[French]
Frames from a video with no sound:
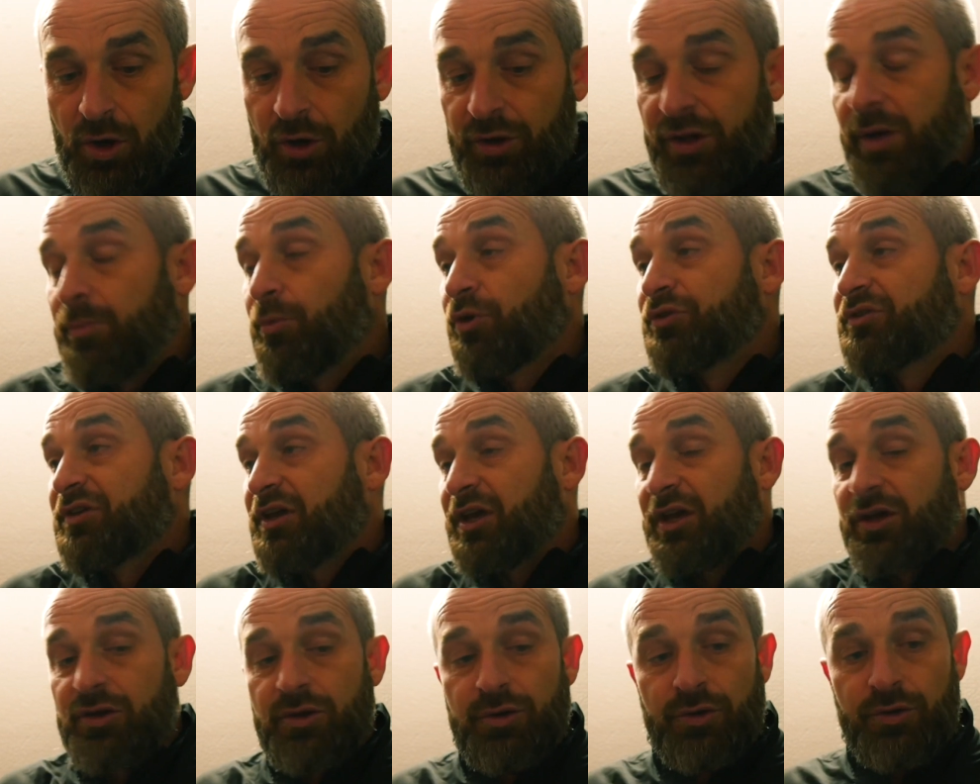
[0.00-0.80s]
On a
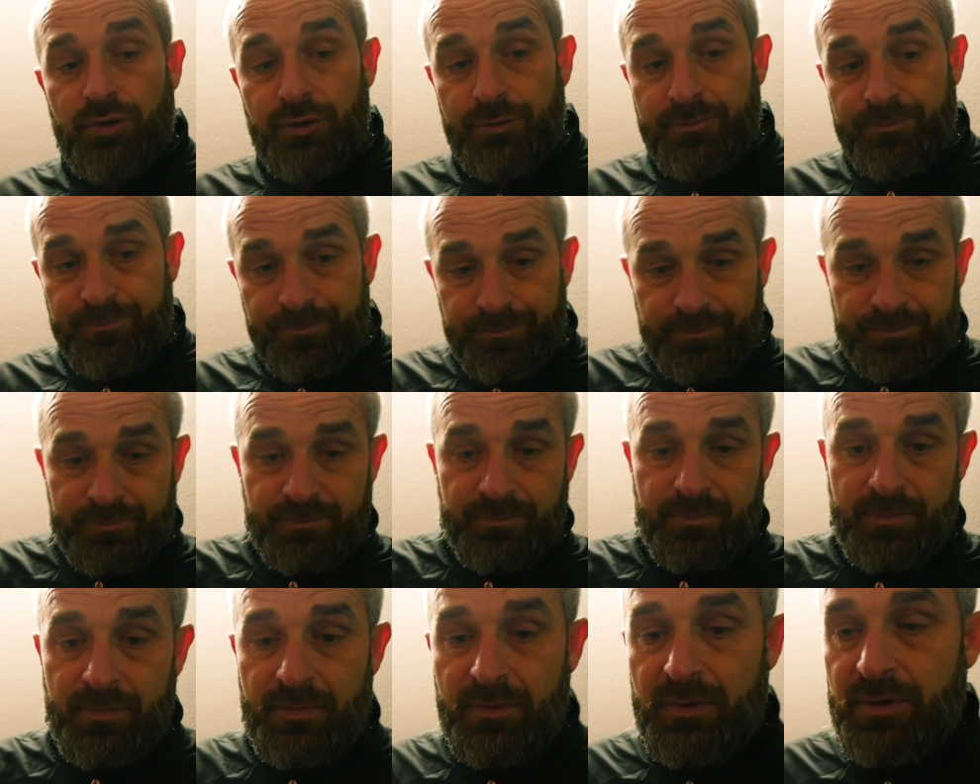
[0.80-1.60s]
montré
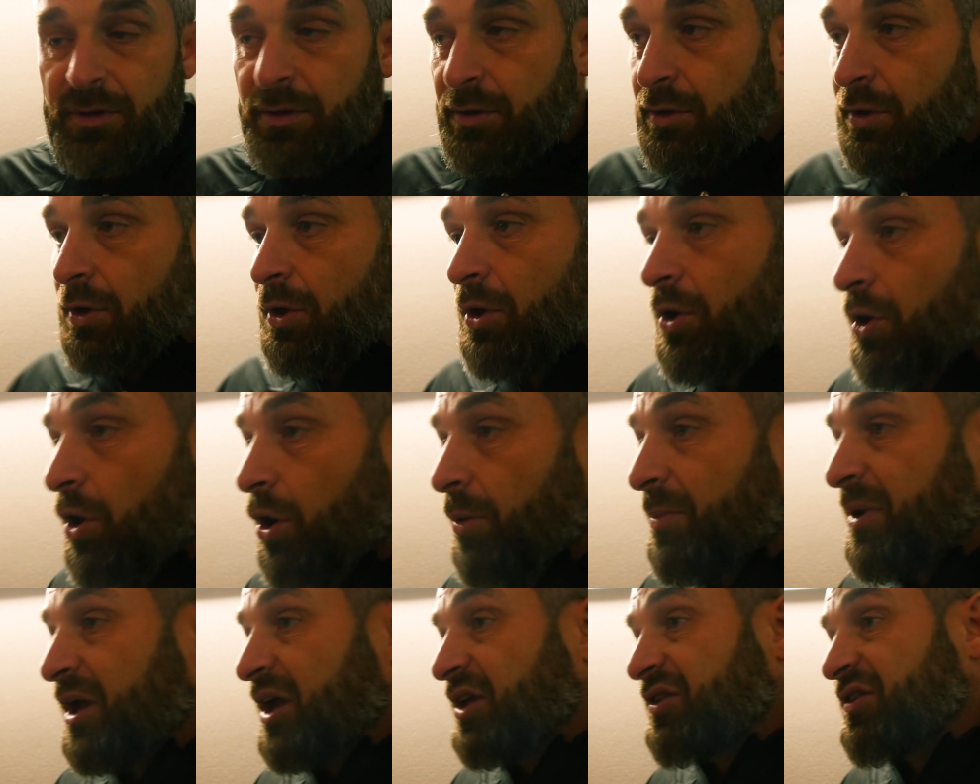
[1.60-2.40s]

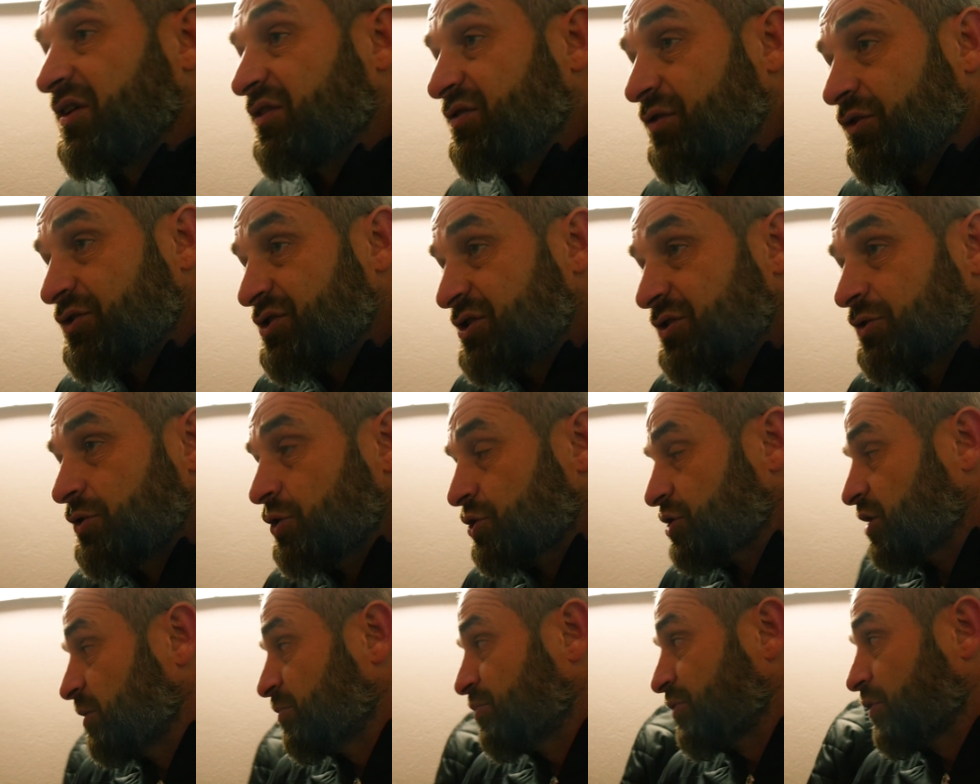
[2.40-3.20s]
qu'on méritait ce titre
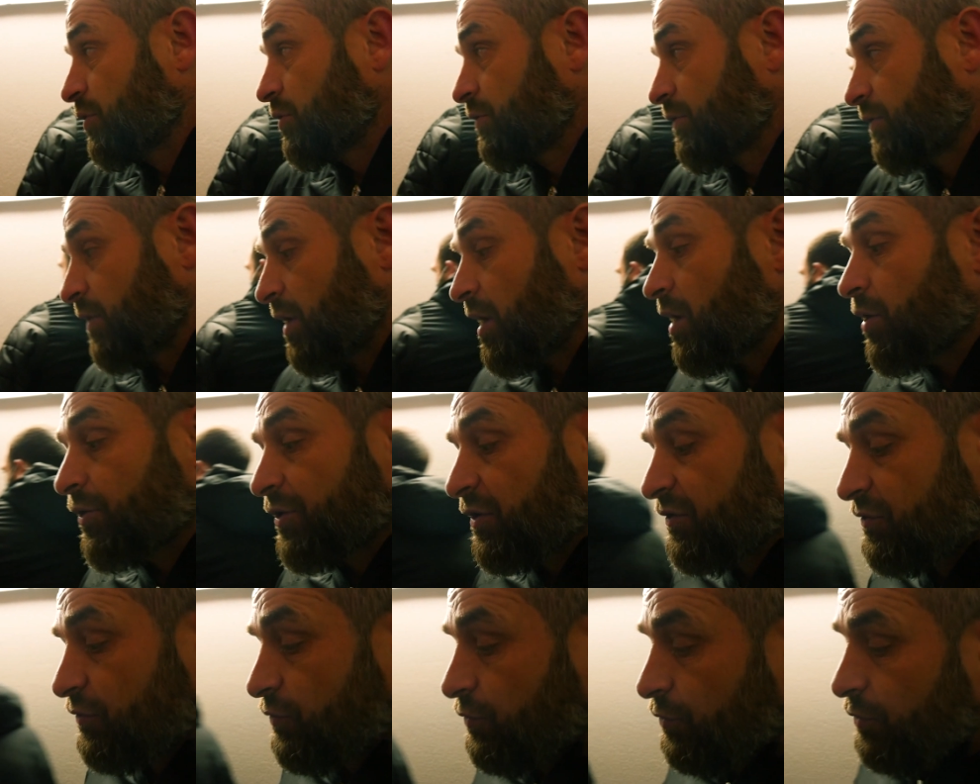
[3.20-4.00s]
de champion. Voilà,
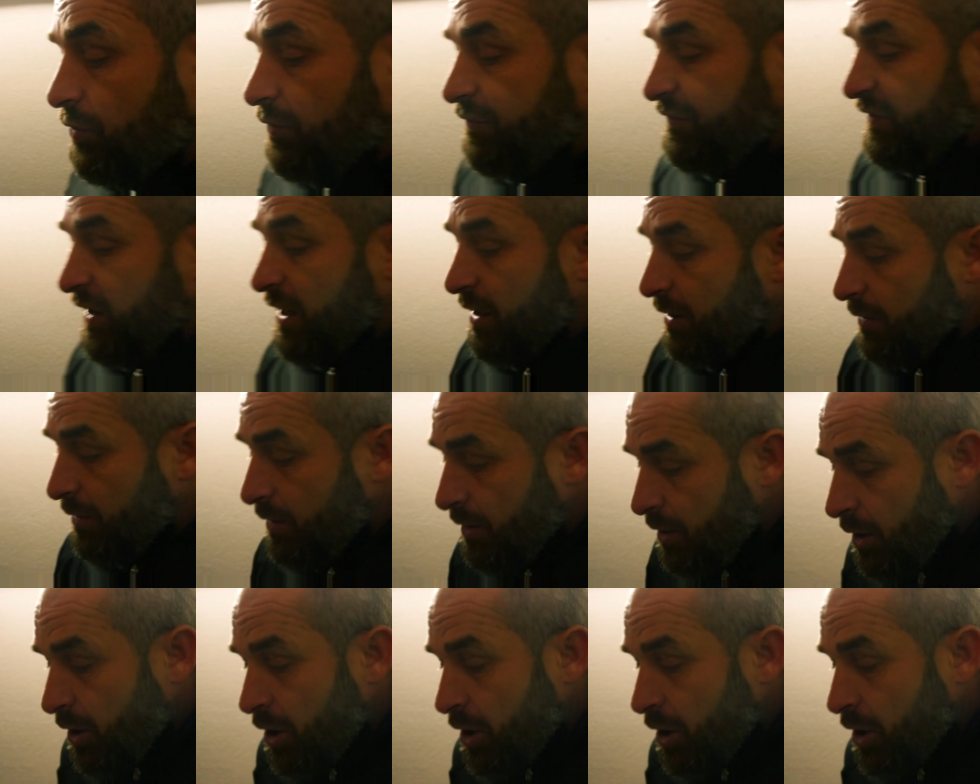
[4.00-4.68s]
on a su le faire.